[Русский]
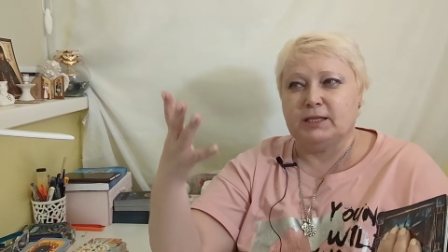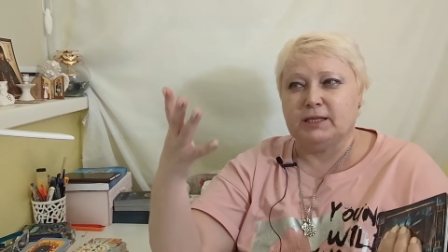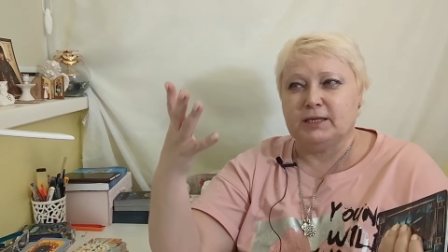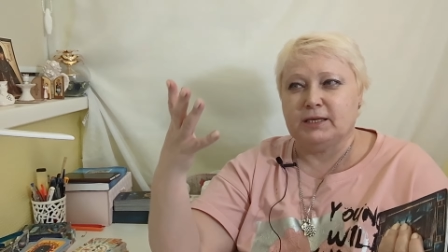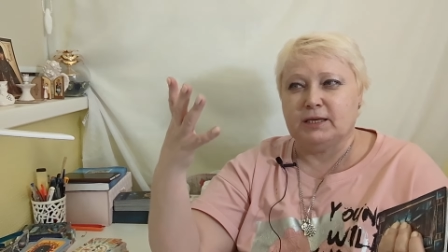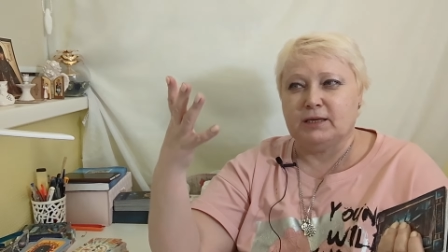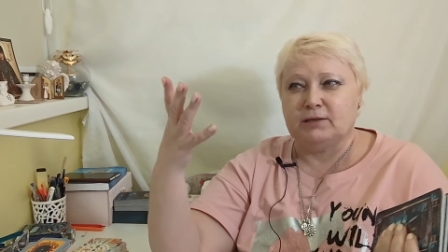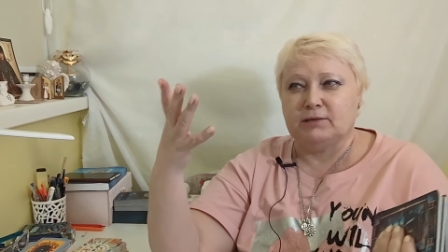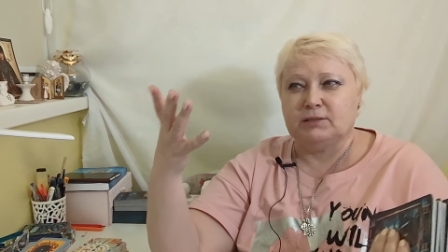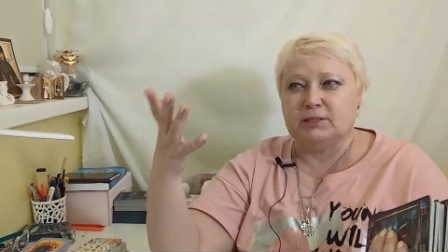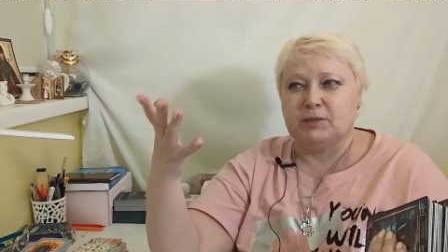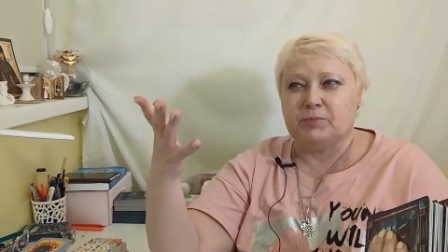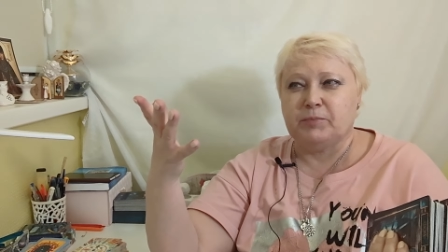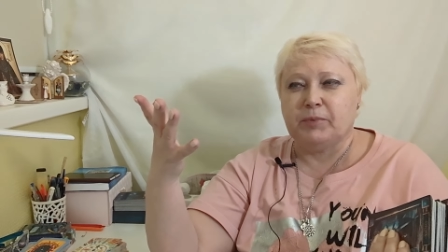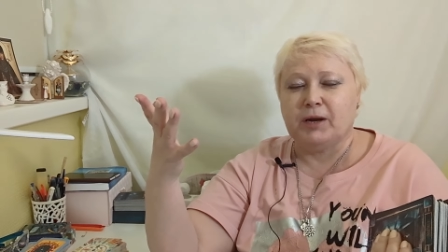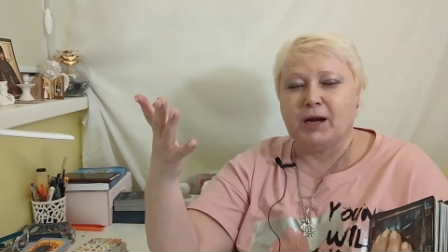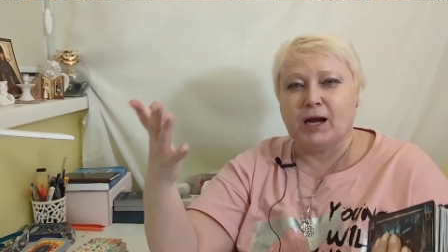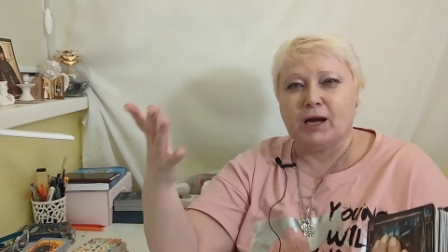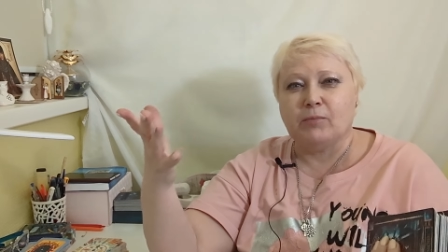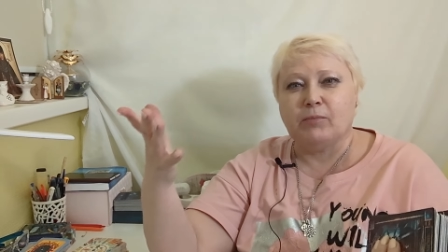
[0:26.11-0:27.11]
такие
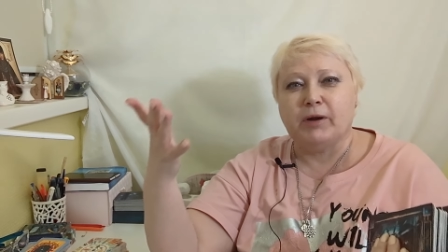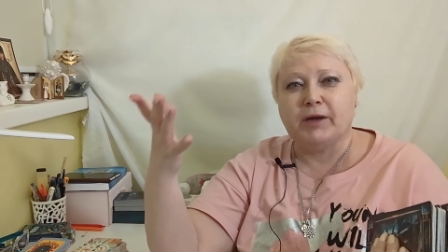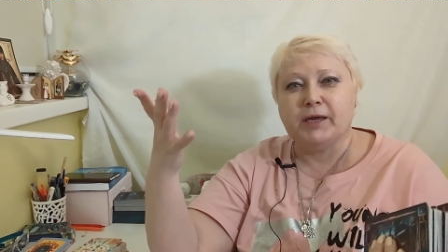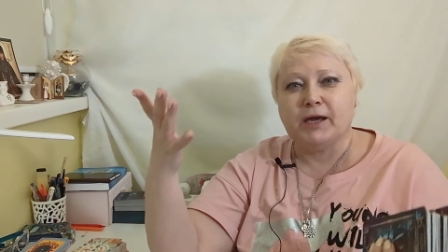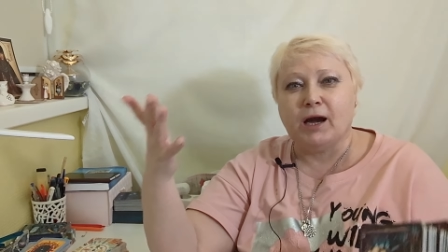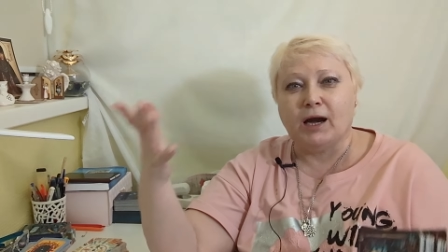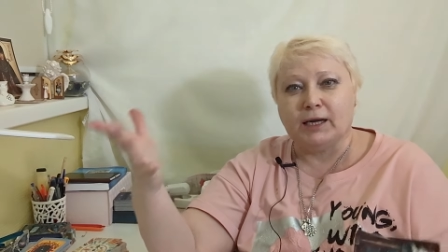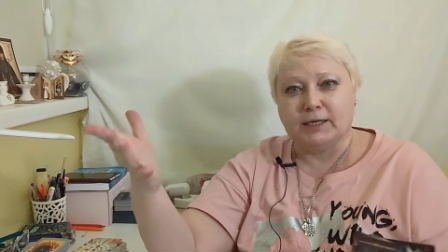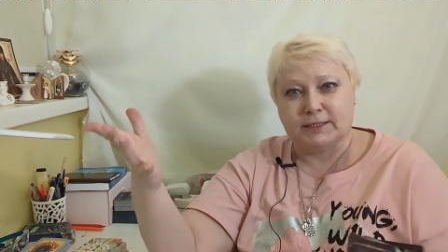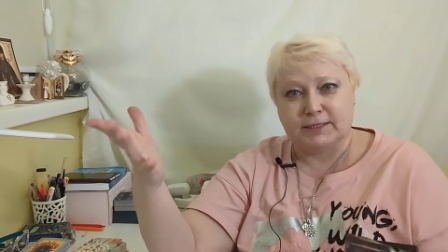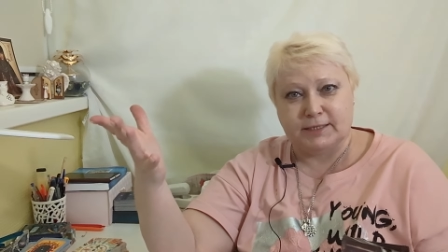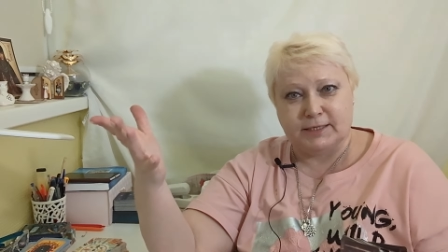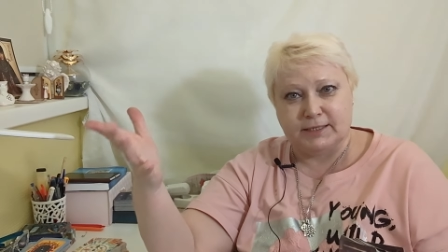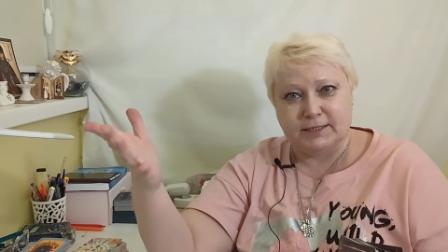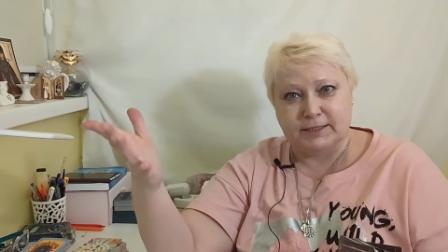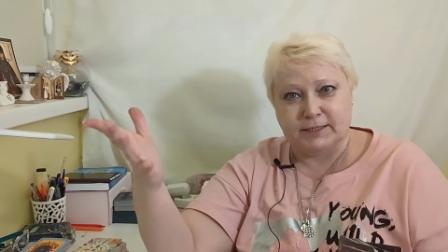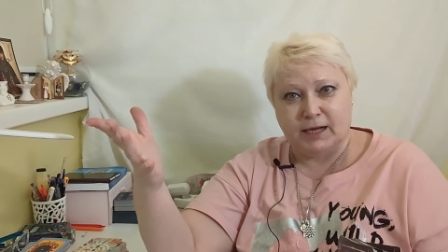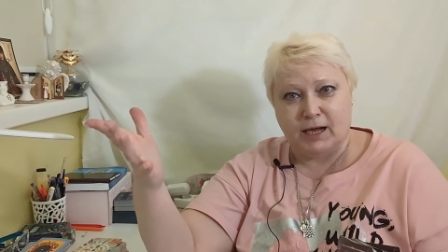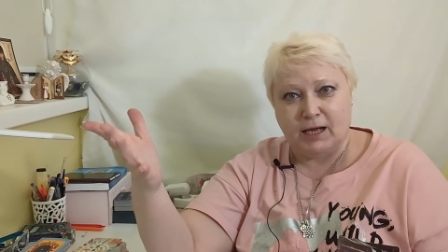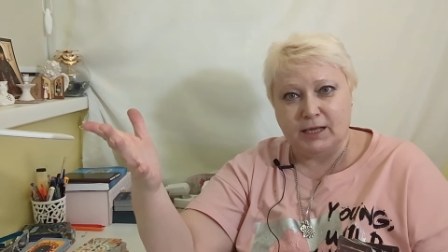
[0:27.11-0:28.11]
типа как боярские
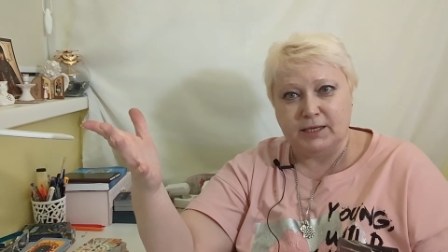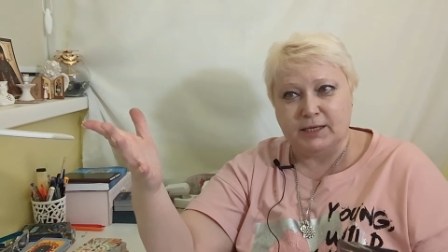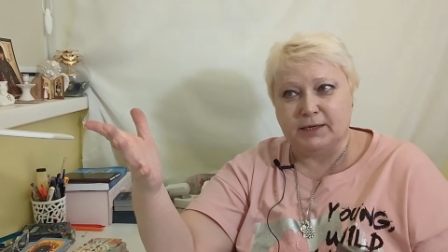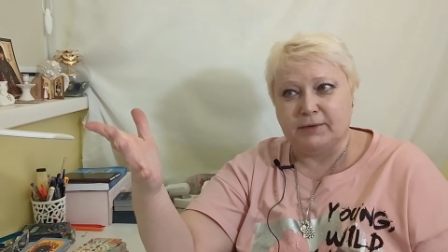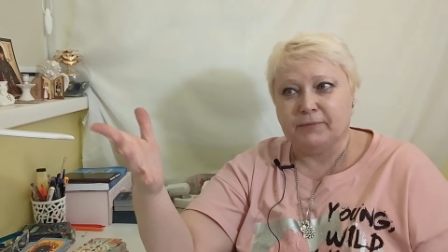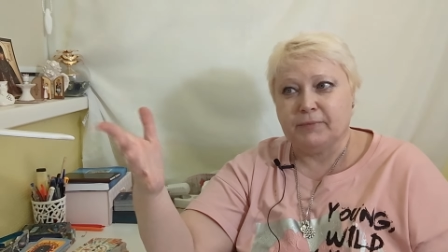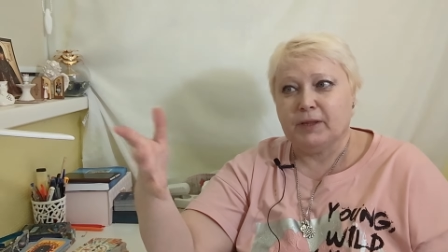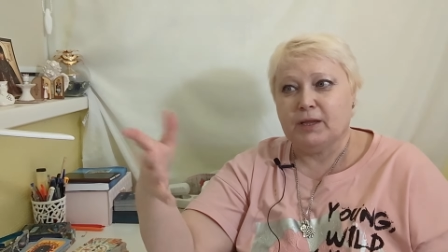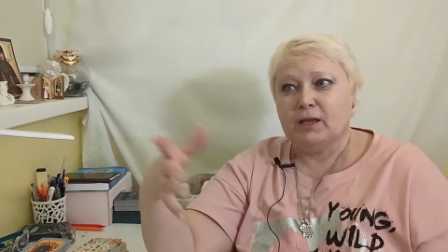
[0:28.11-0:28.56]
сани